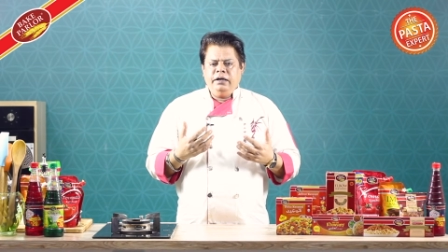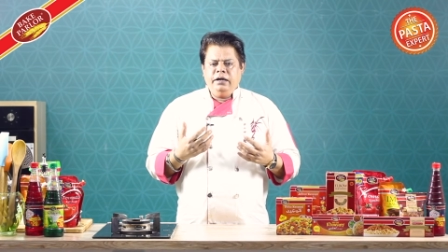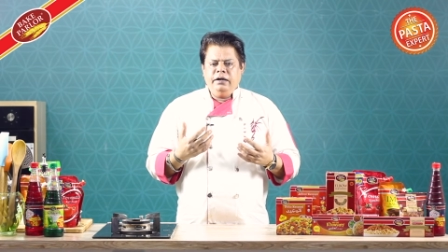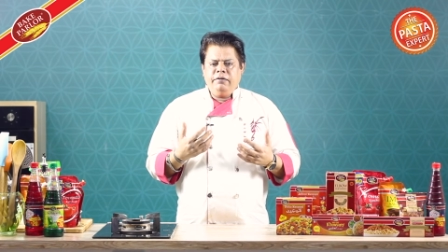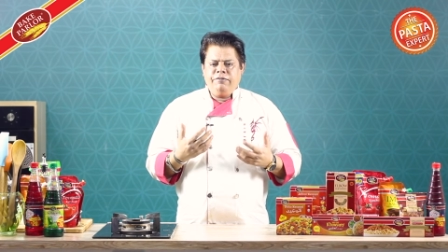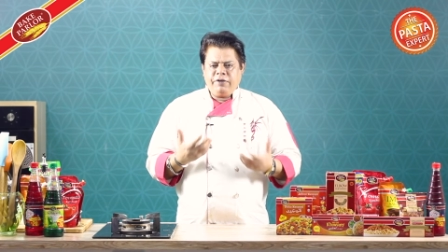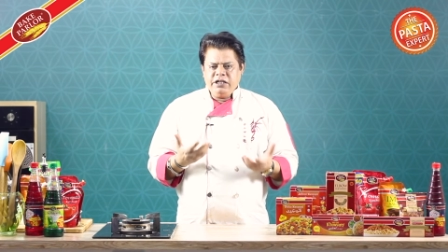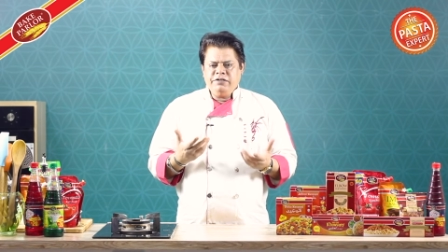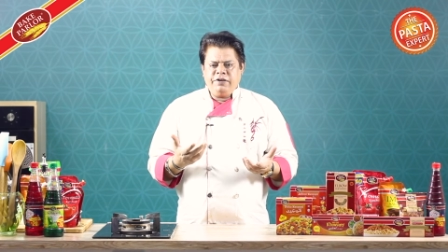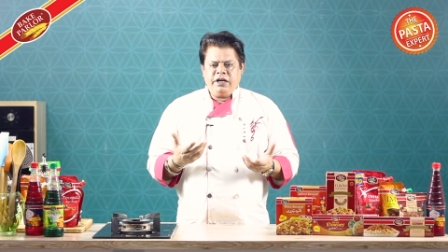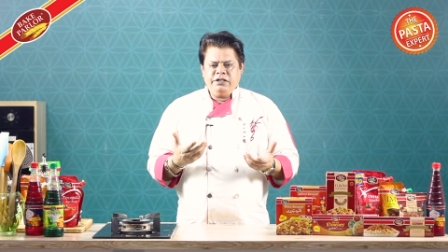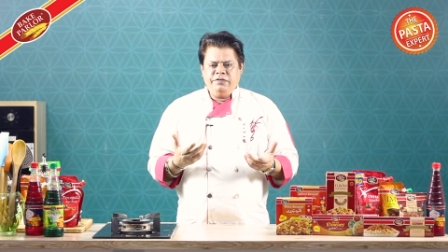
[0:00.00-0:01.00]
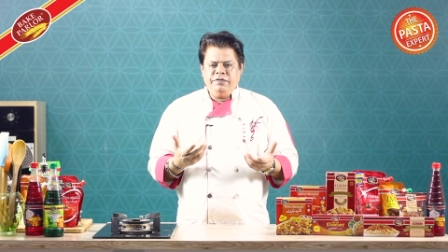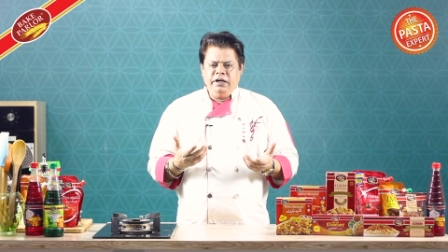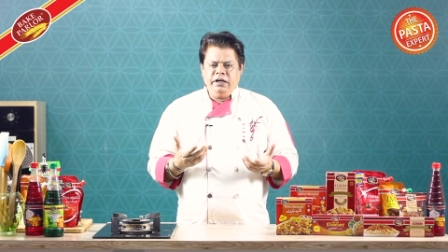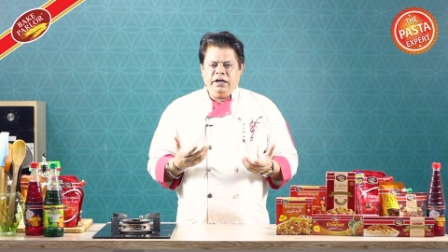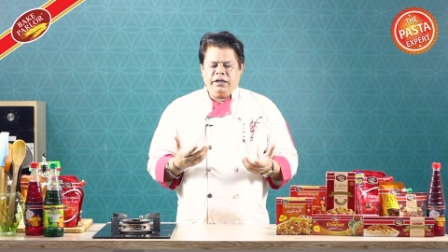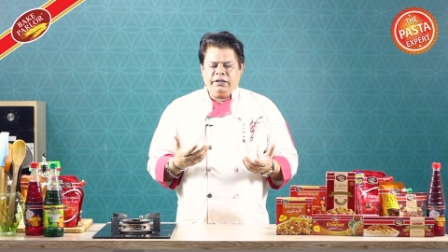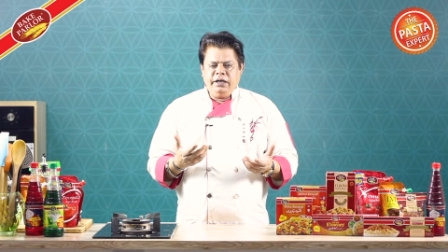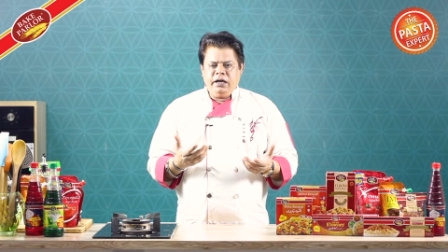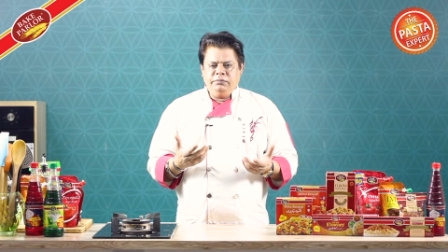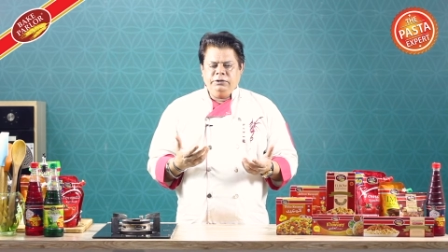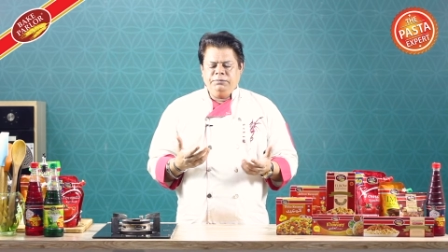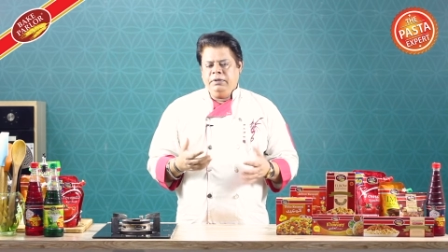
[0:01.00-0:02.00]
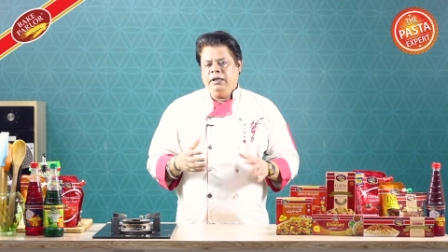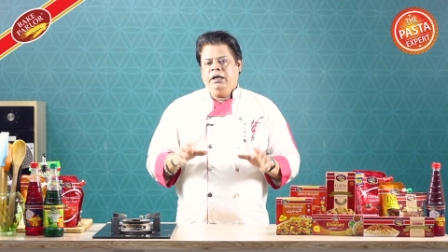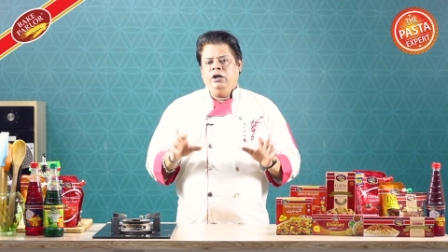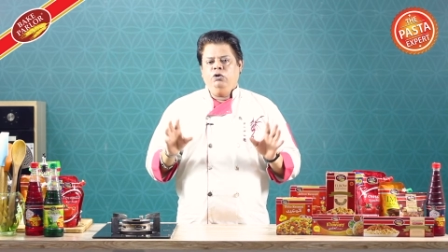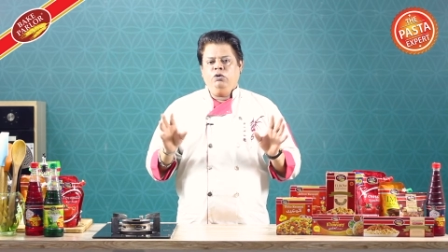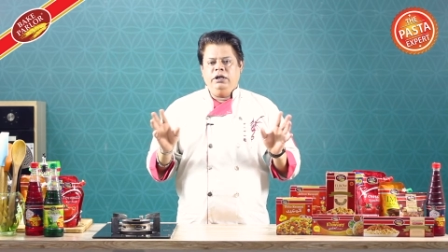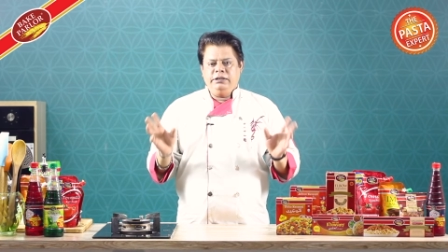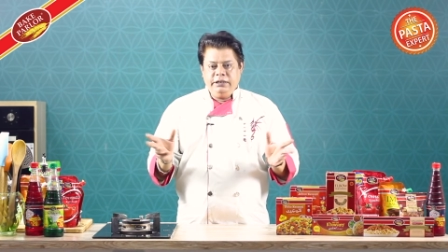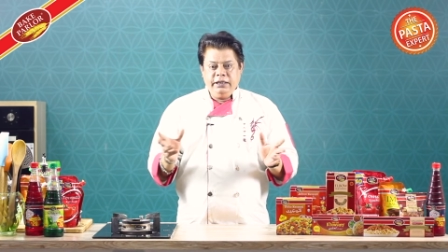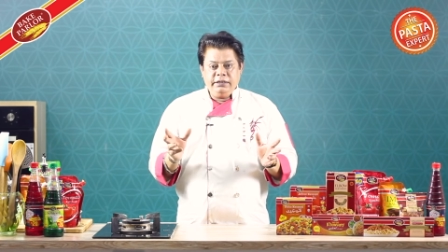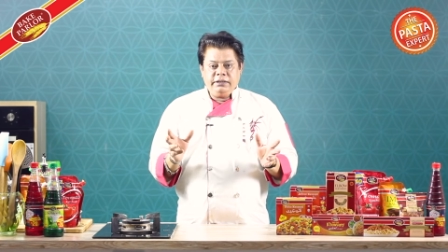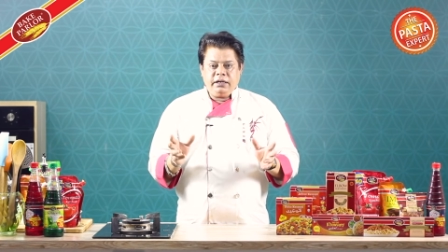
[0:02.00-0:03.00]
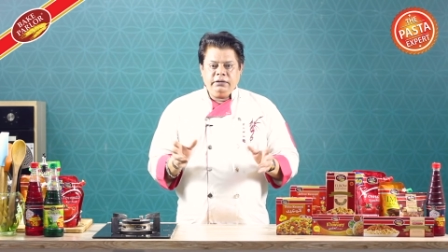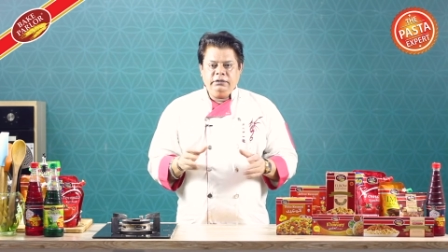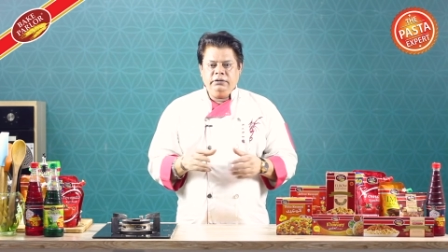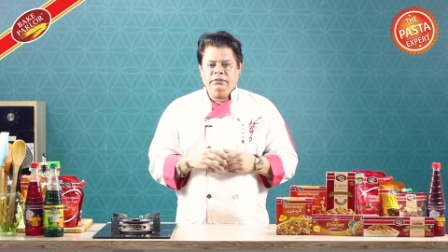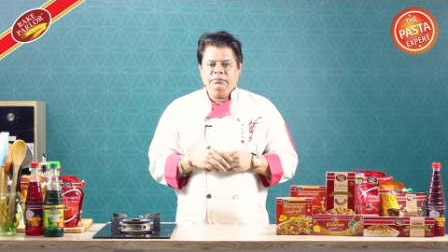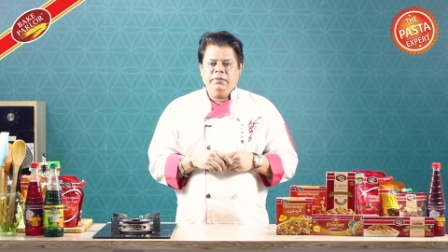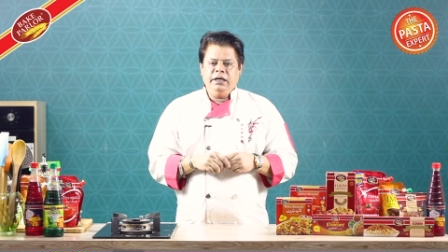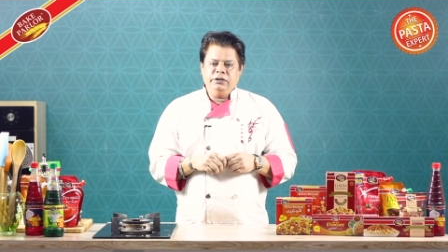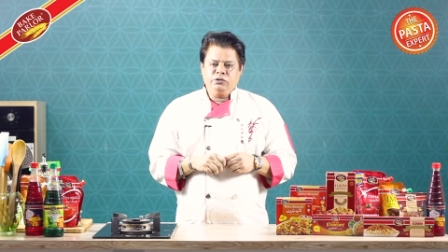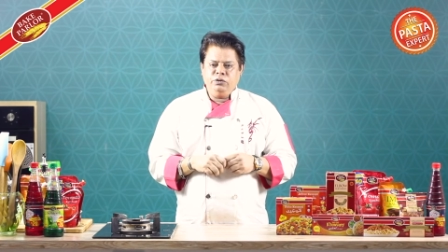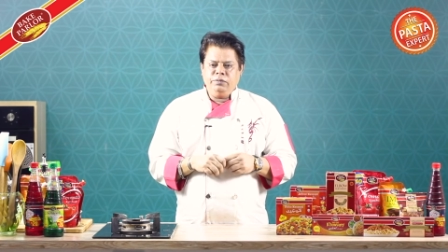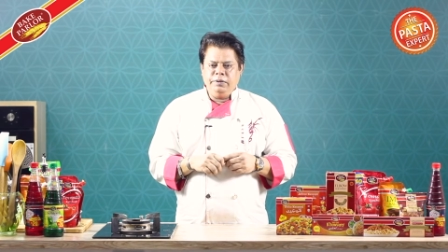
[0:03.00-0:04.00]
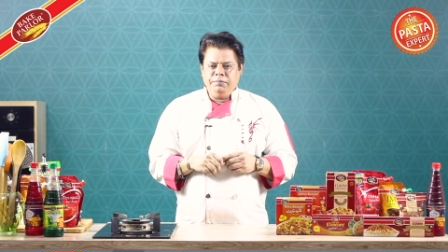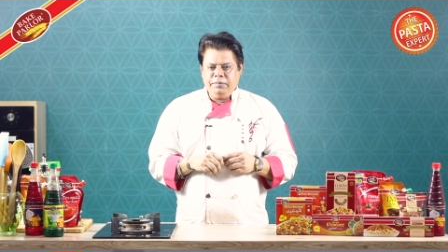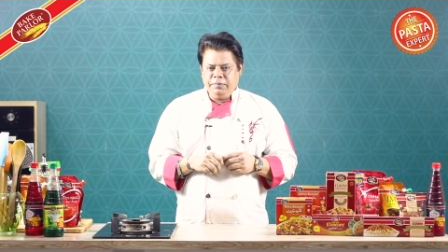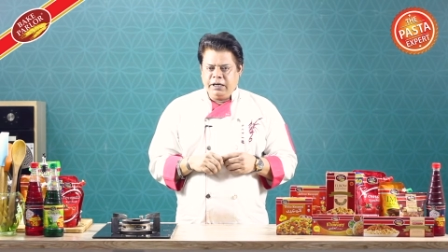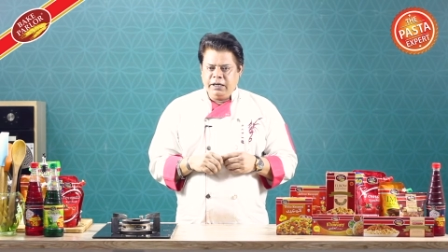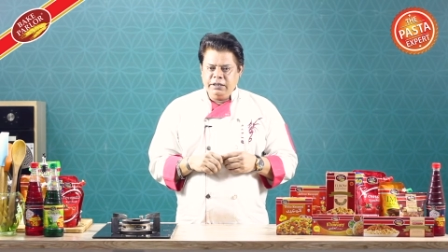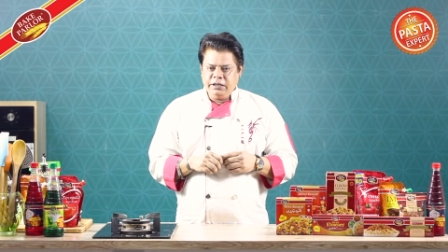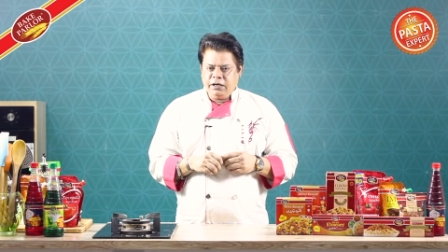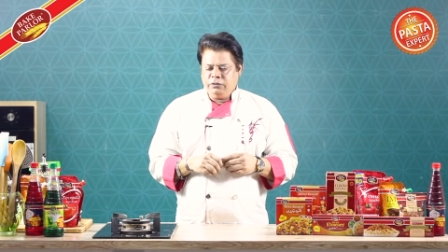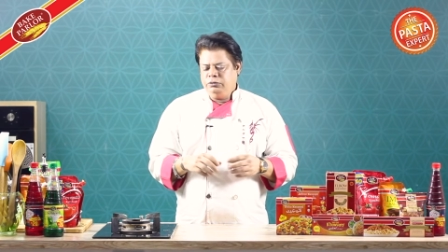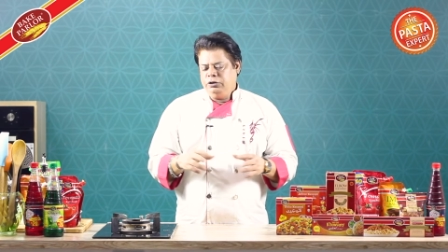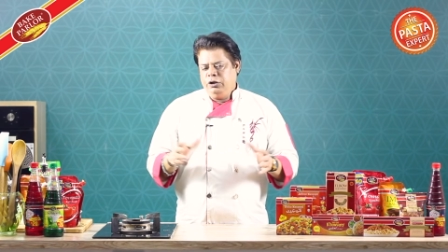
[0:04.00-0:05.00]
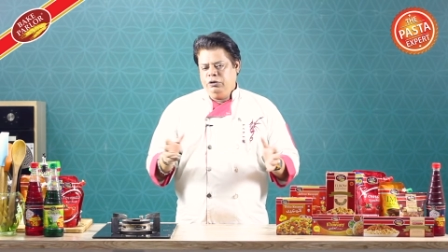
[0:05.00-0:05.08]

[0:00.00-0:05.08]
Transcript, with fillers: फ्रेश फ्रेश फील करते हैं आप इसमें तो लस्सी के साथ मैं इसको बनाने जा रहा हूँ